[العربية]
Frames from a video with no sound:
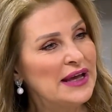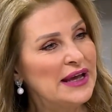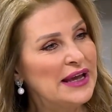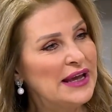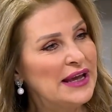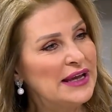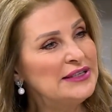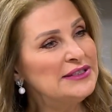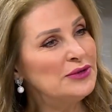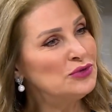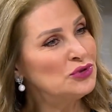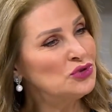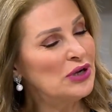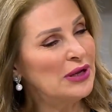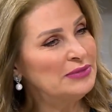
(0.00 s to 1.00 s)
آه، انت
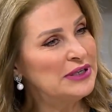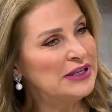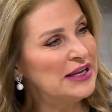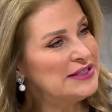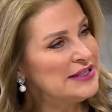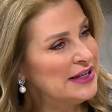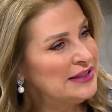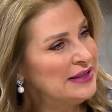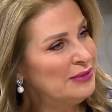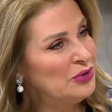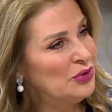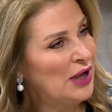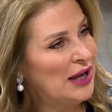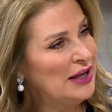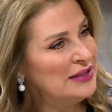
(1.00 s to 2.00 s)
ودكتور عبد الناصر رح تعملوا
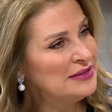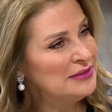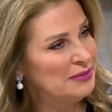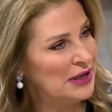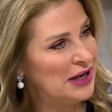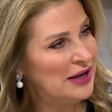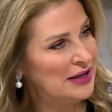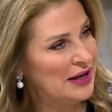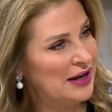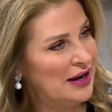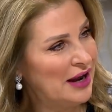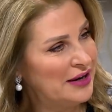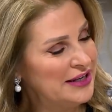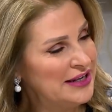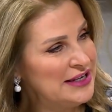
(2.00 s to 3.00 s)
العرض
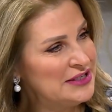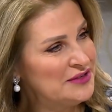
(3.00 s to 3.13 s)
بالارنيس